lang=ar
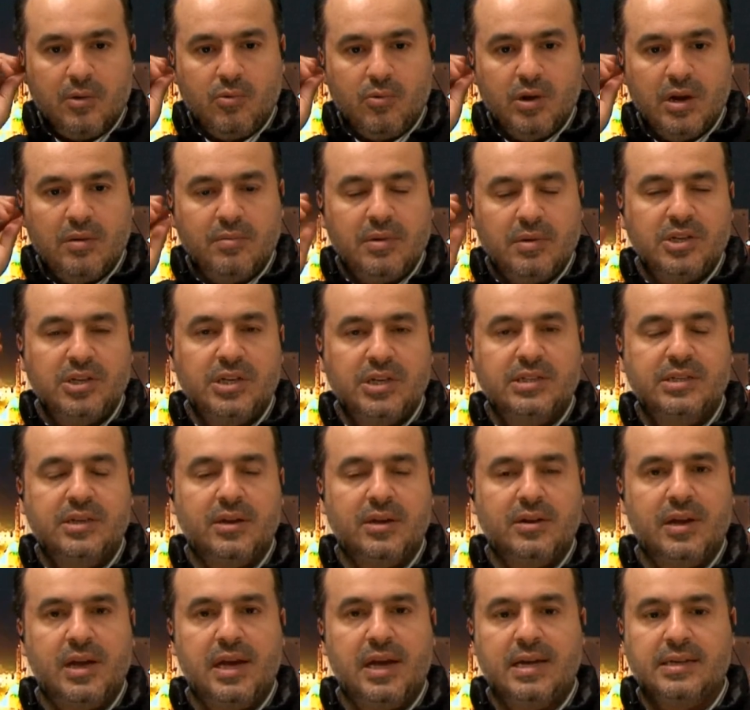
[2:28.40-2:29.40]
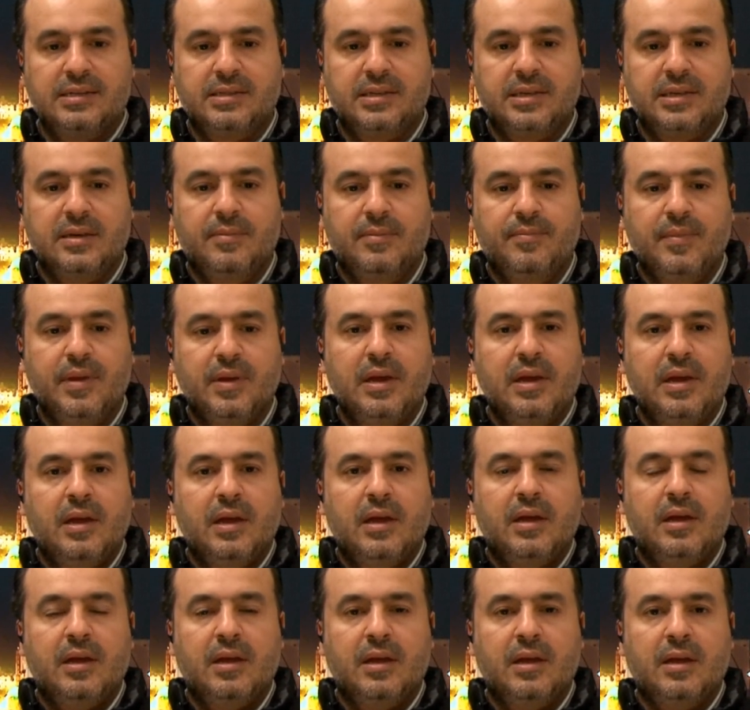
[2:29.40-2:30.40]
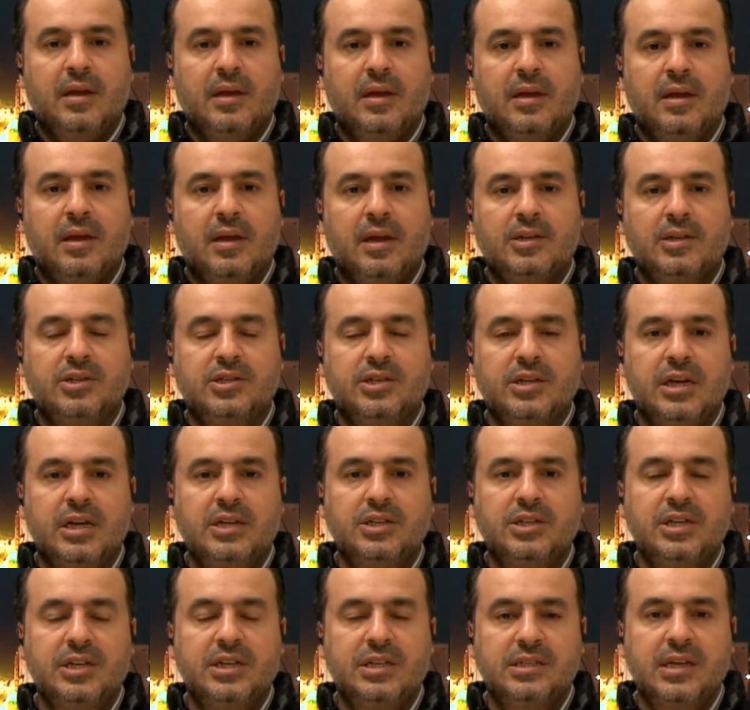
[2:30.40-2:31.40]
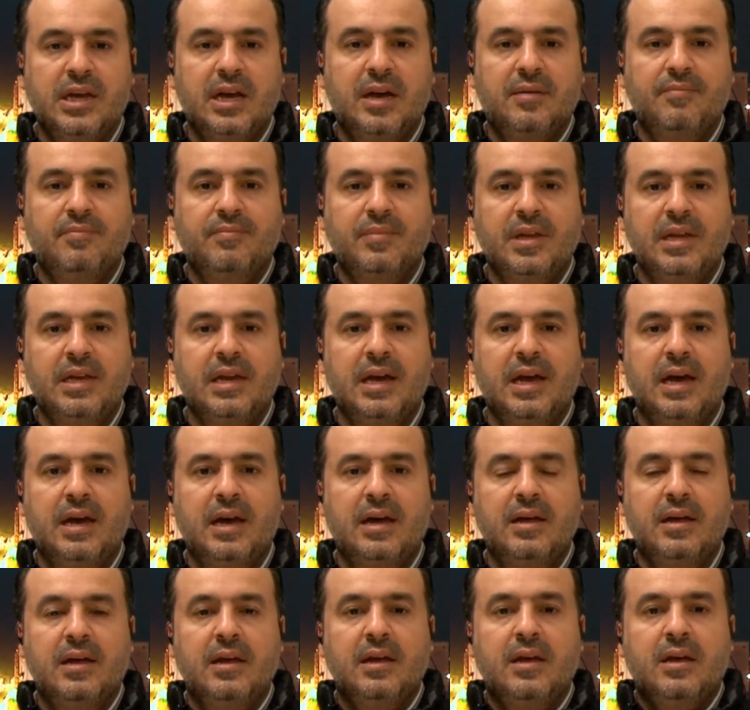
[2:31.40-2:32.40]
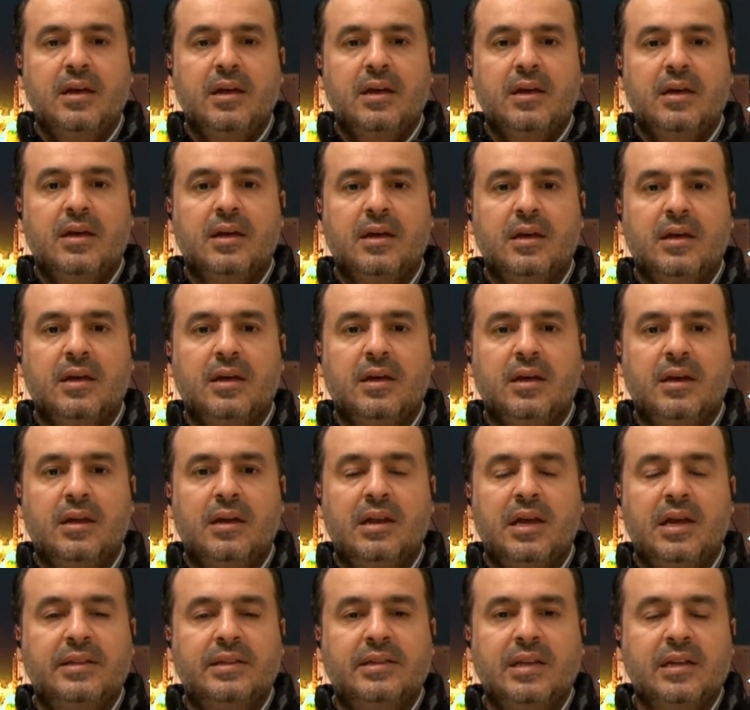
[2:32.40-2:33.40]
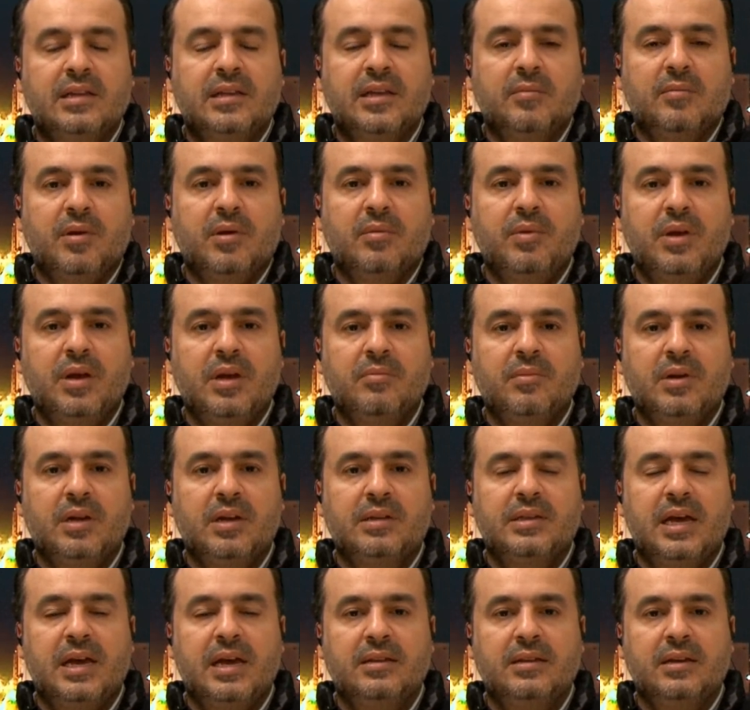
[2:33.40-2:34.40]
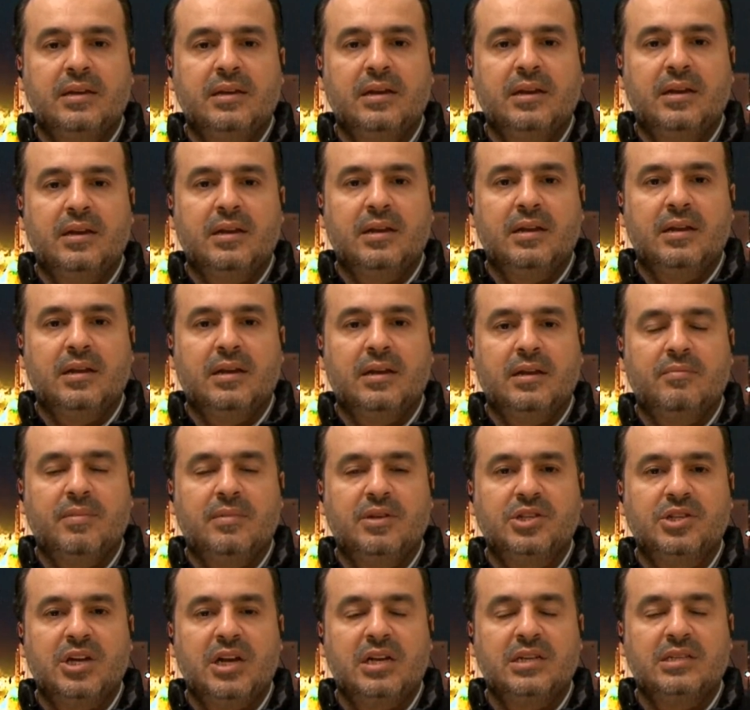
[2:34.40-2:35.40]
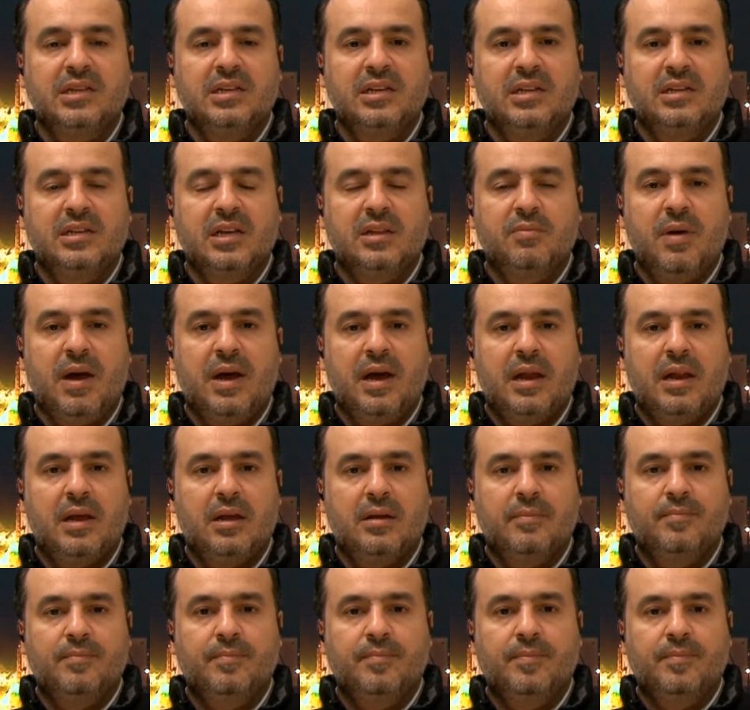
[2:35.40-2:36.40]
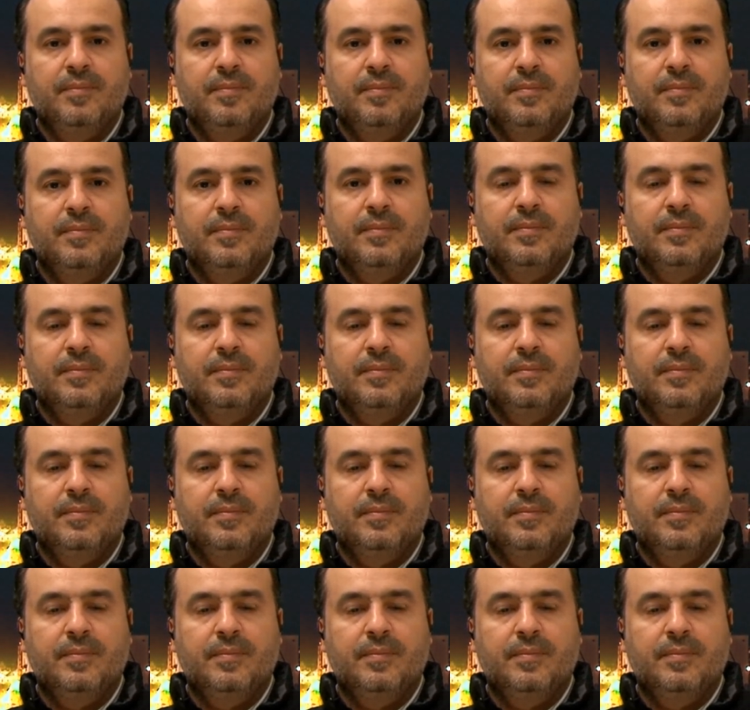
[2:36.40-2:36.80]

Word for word: آه، او للمجلس الرئاسي آه، اجهزه امنيه آه، لا تاتمر بامره هذه المجالس اللي تتبع لها.